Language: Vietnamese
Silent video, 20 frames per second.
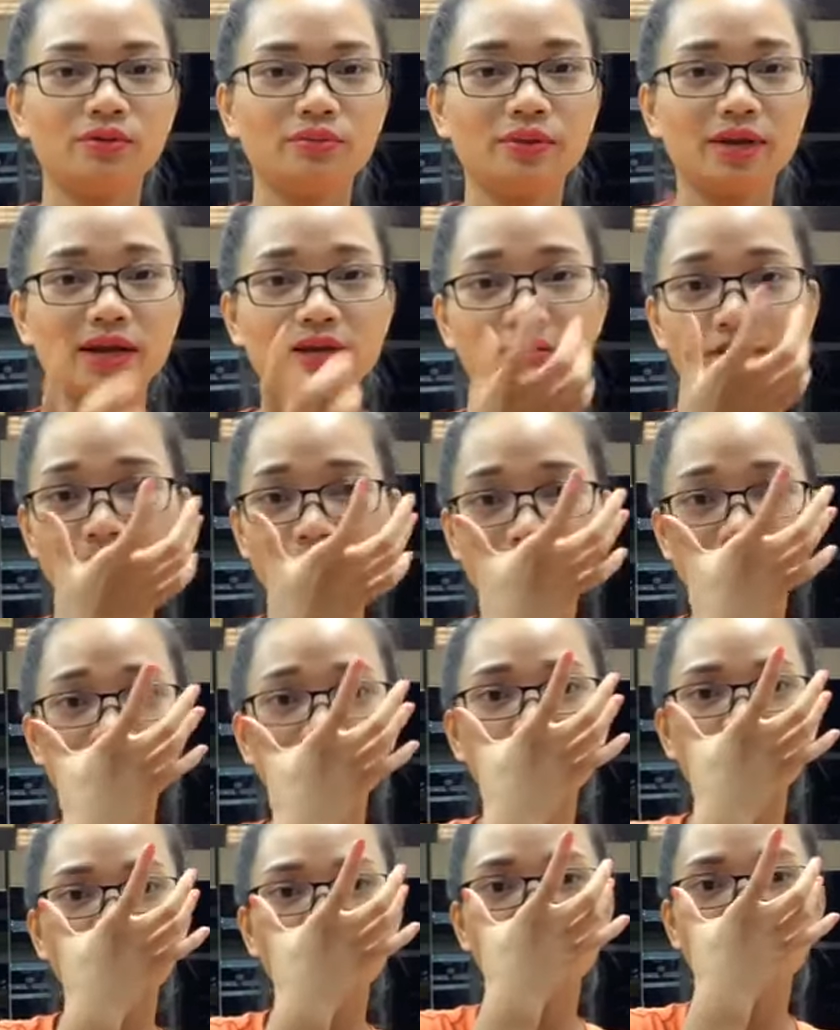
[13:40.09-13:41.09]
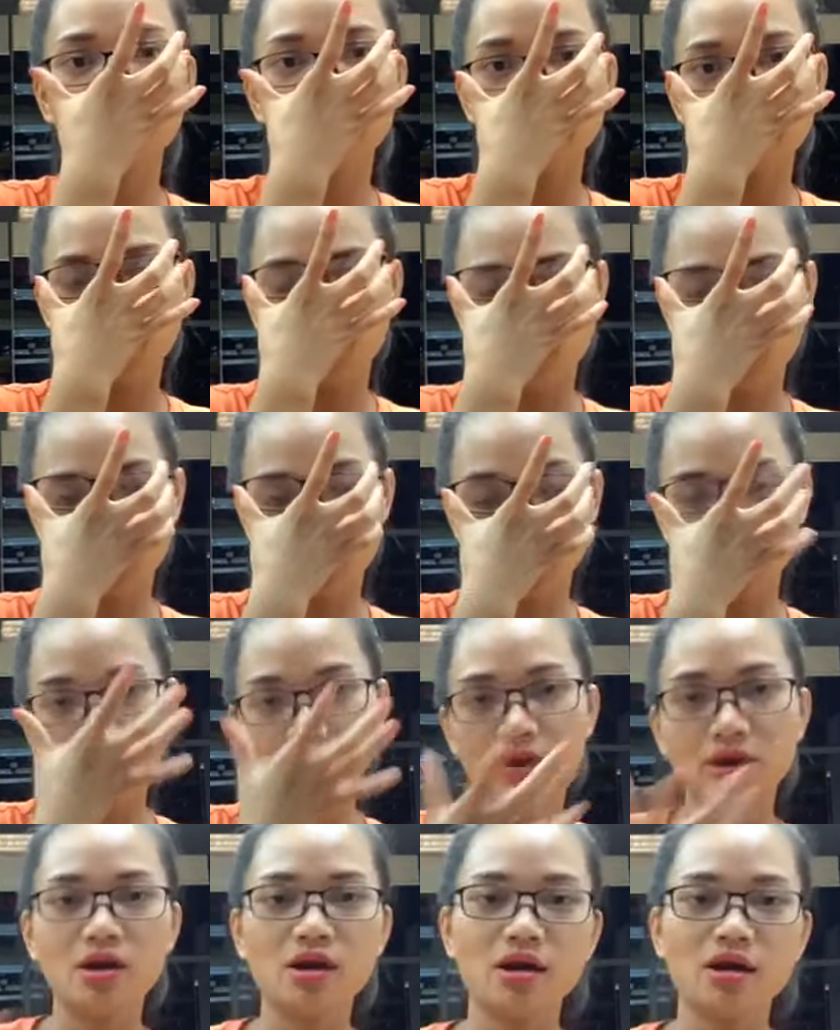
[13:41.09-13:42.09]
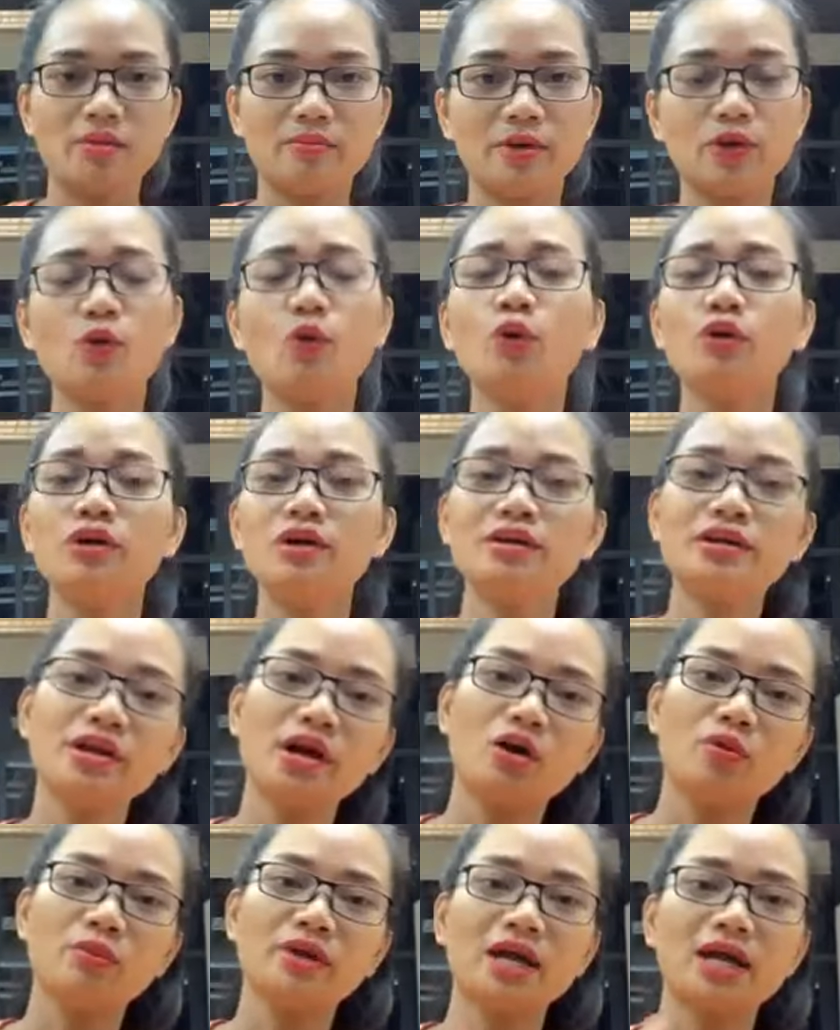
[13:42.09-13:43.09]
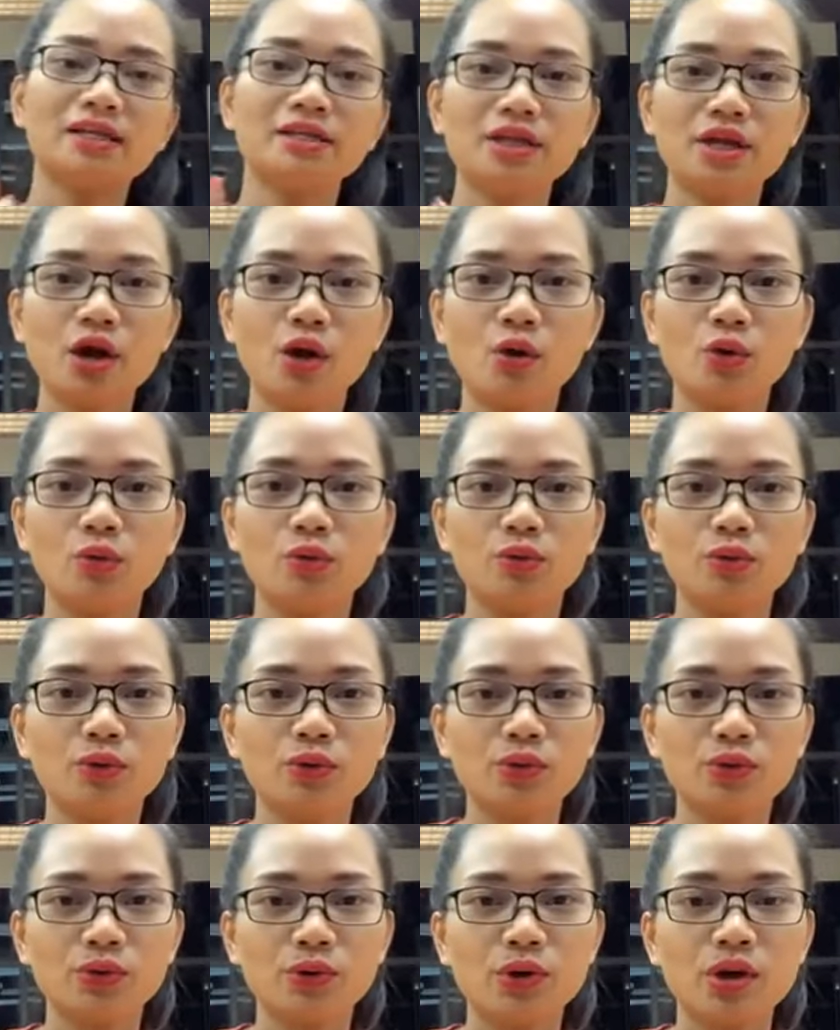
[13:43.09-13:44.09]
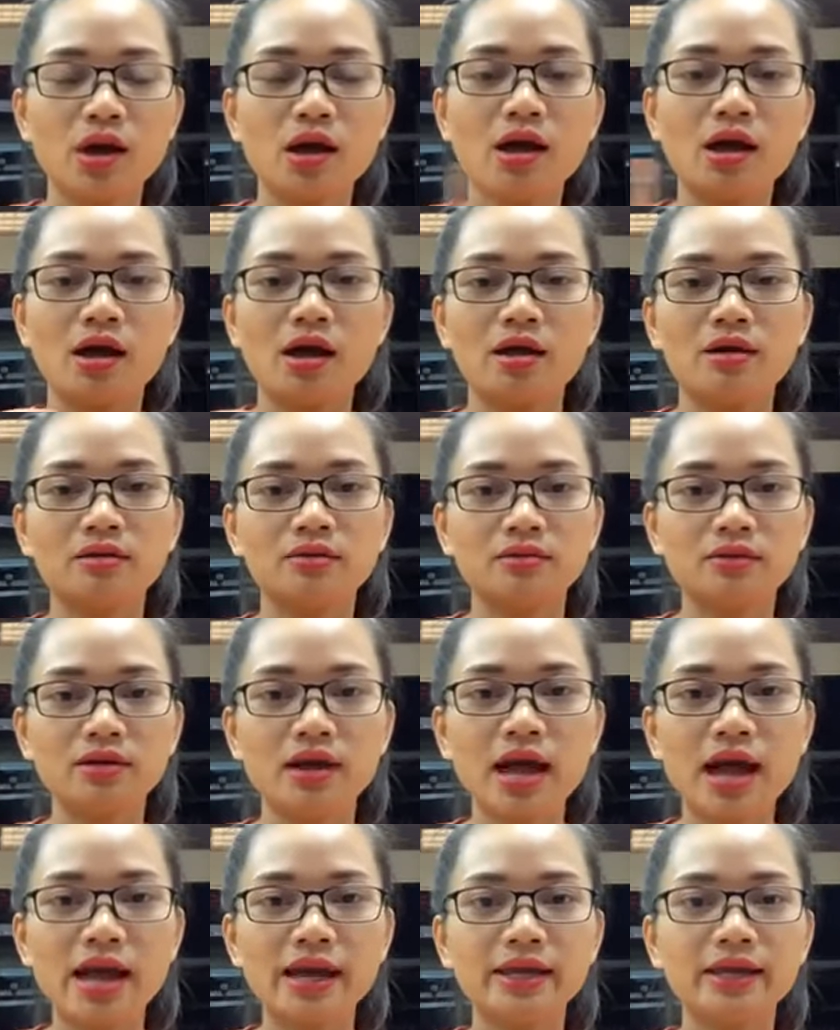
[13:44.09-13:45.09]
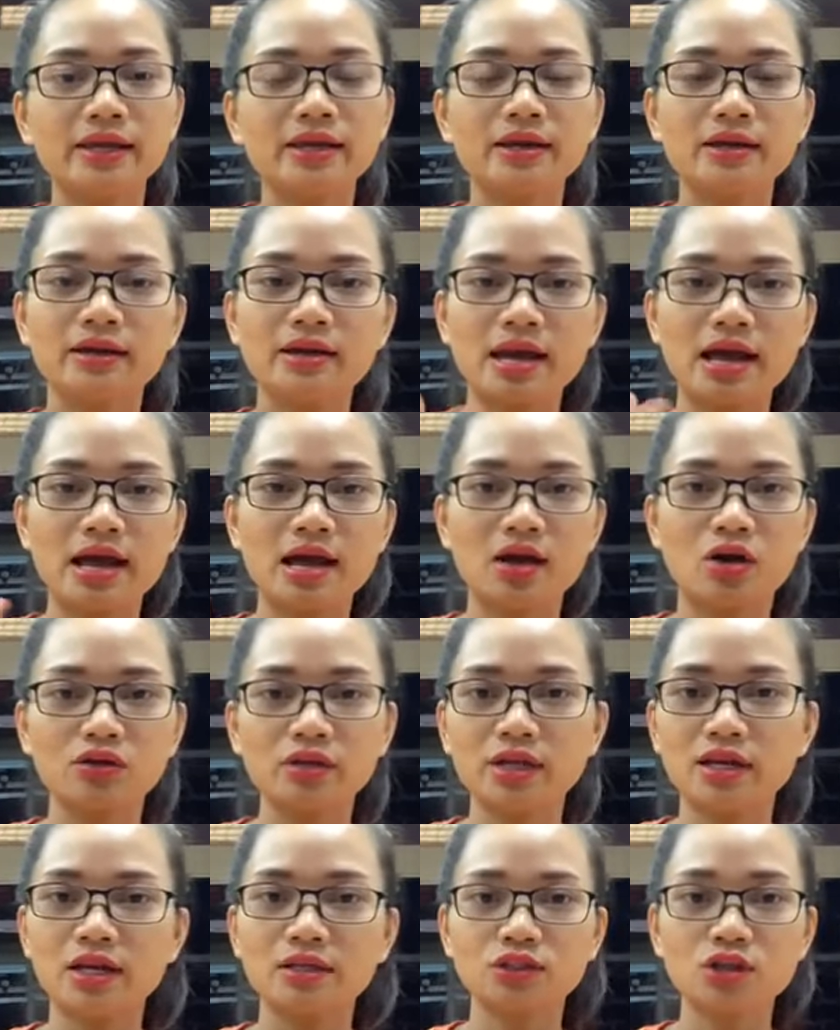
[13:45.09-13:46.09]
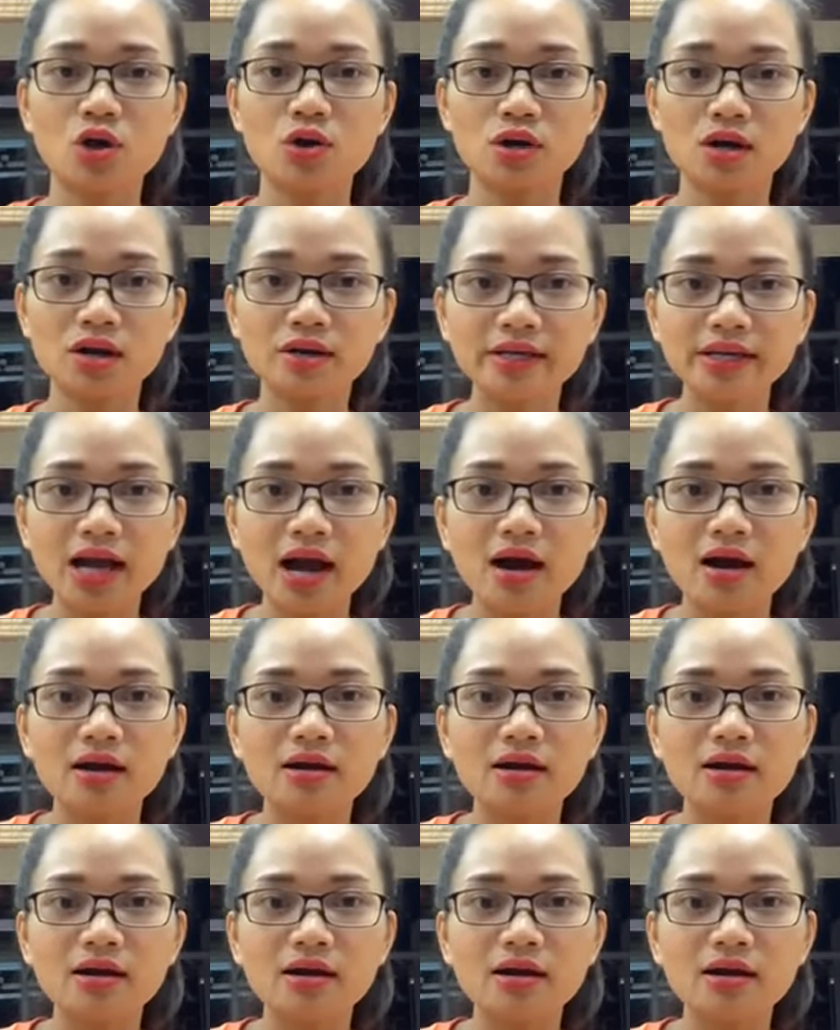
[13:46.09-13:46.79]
mình ăn uống hơi nhiều, mình uống nước nhiều, mình ăn nhiều. Thứ hai là có thể là do cơ địa.